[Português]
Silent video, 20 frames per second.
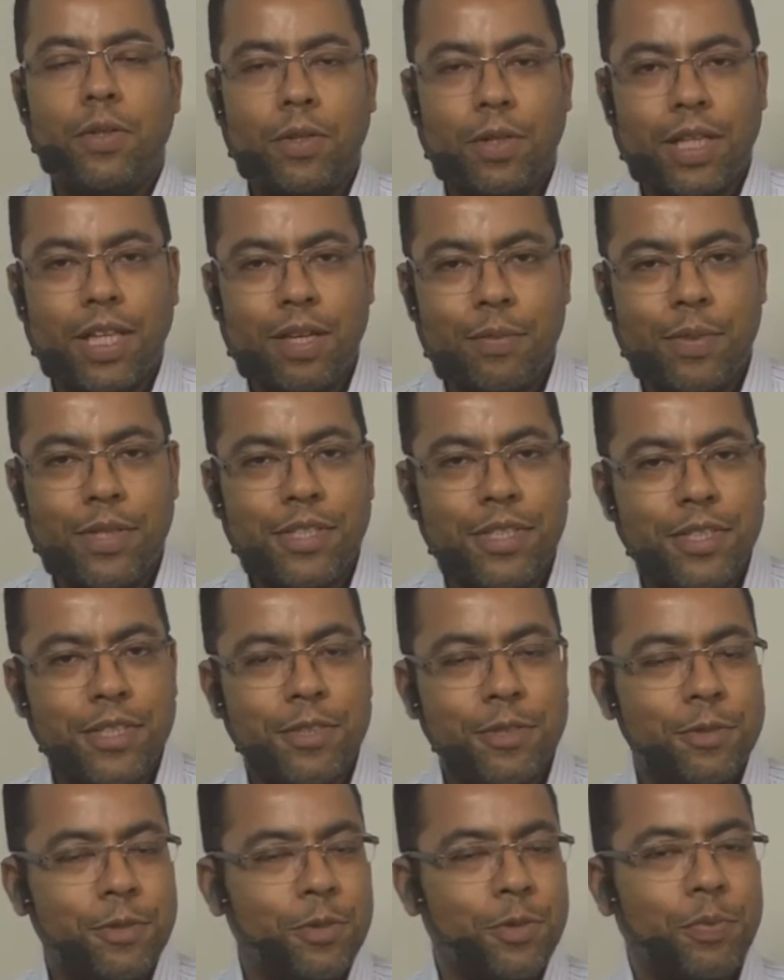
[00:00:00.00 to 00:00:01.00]
Olá, minha
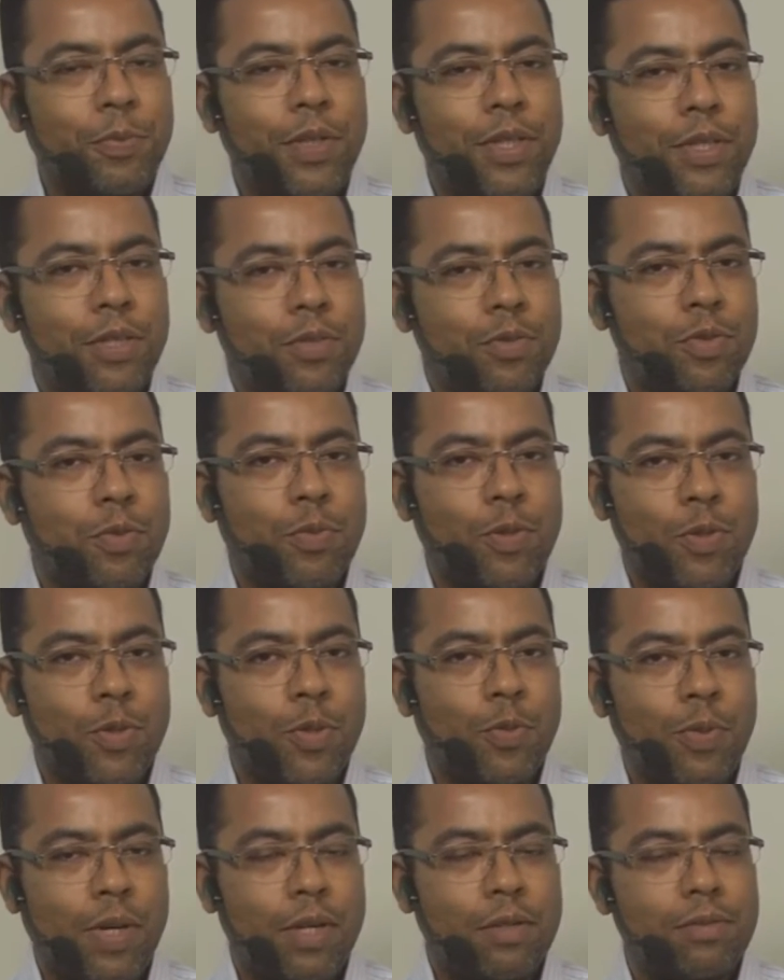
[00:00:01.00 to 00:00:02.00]
gente, tudo bem? Sou o
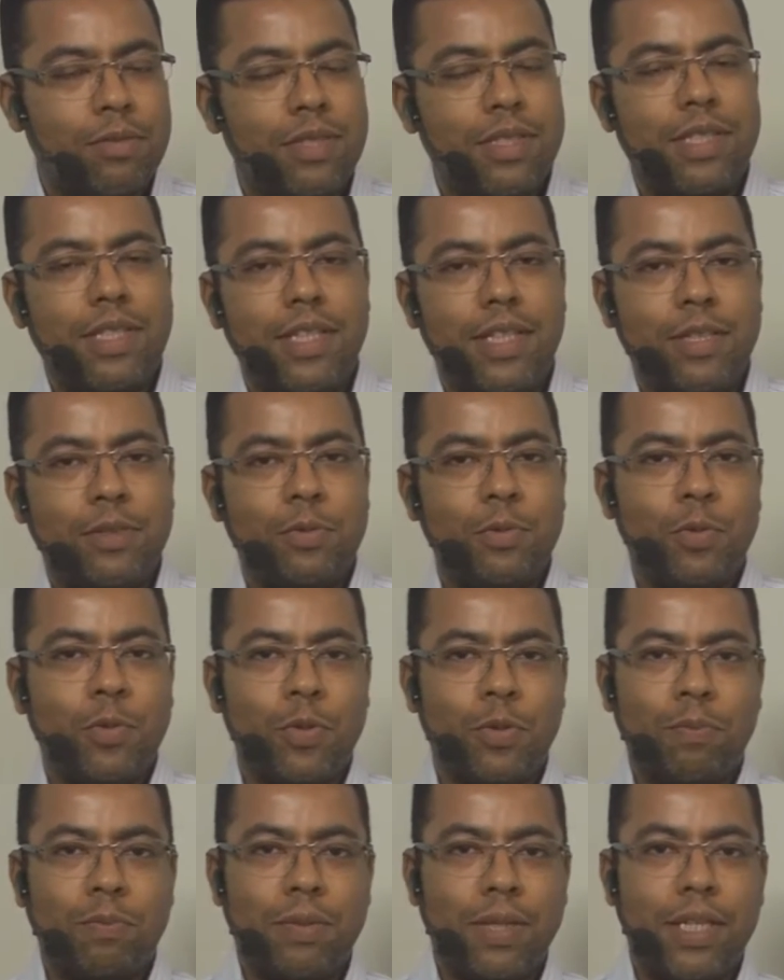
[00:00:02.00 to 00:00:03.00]
professor Marco Luciano, do
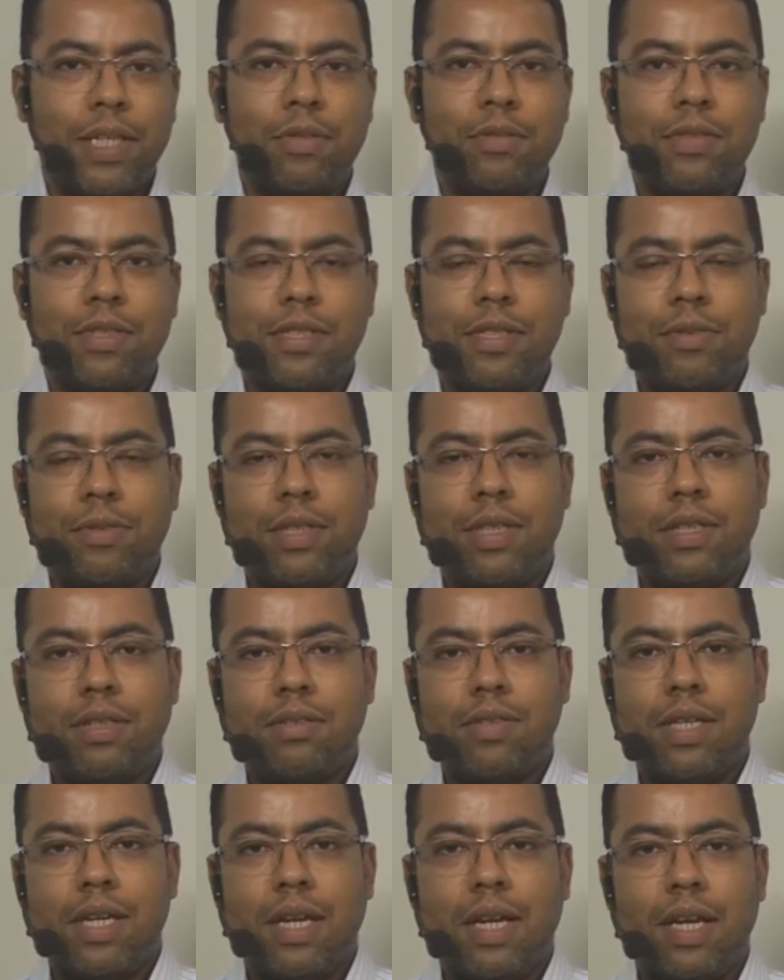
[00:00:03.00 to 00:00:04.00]
Complexo Ensino
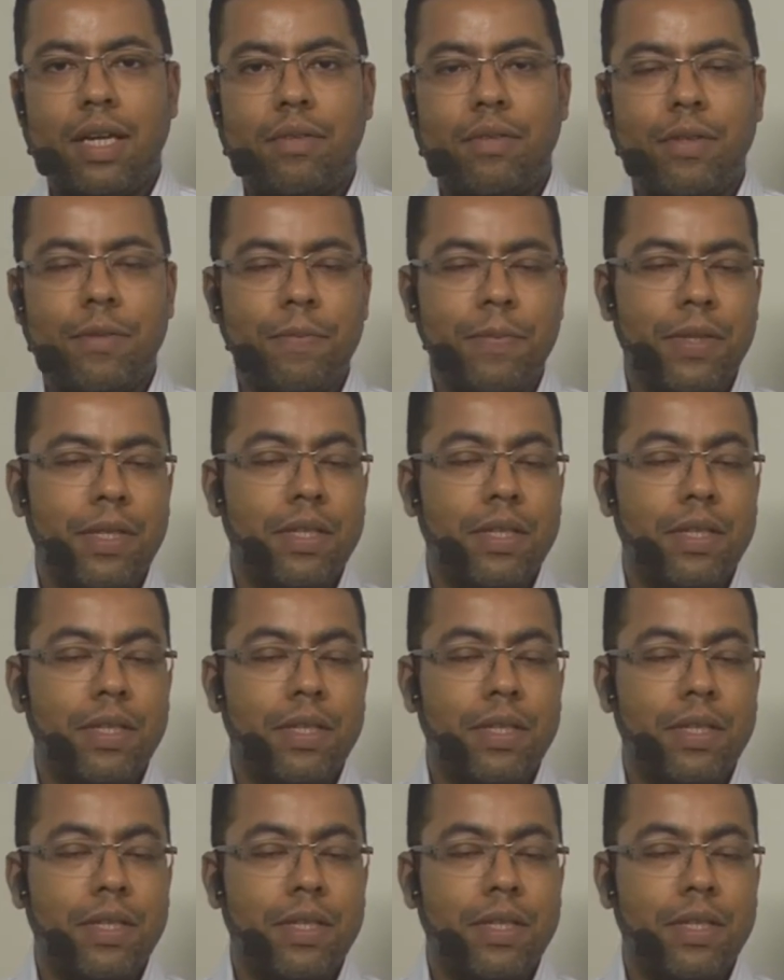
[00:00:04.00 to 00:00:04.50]
Renato Saraiva.